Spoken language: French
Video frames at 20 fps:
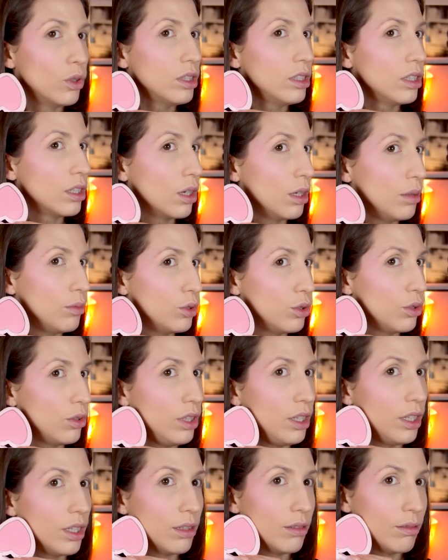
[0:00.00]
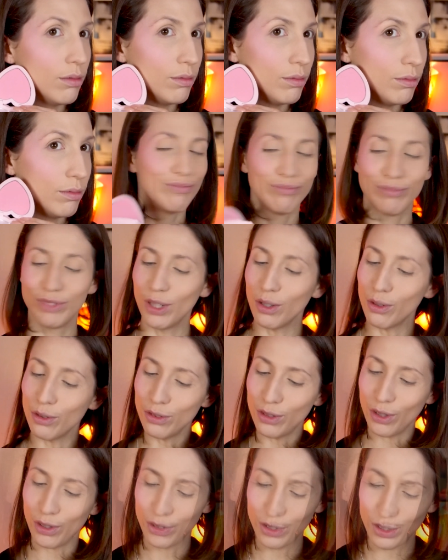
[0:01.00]
C'est quand même joli, hein Très
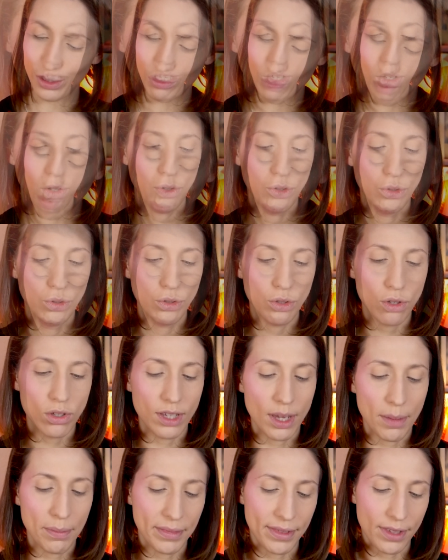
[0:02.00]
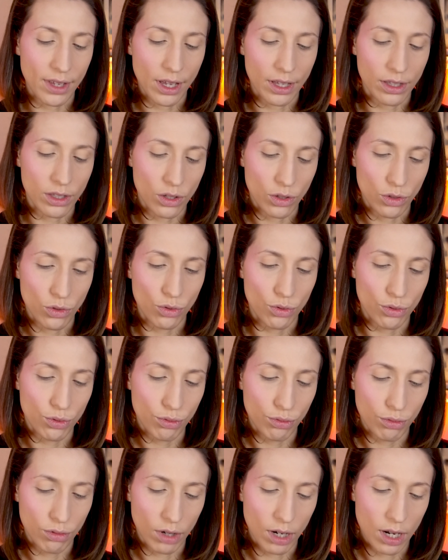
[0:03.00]
contente. Une deuxième teinte, du
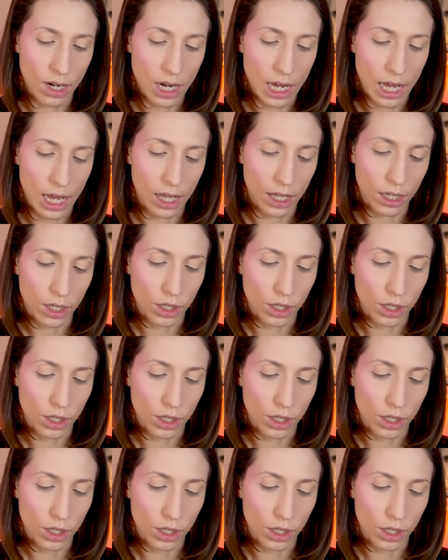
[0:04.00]
coup, la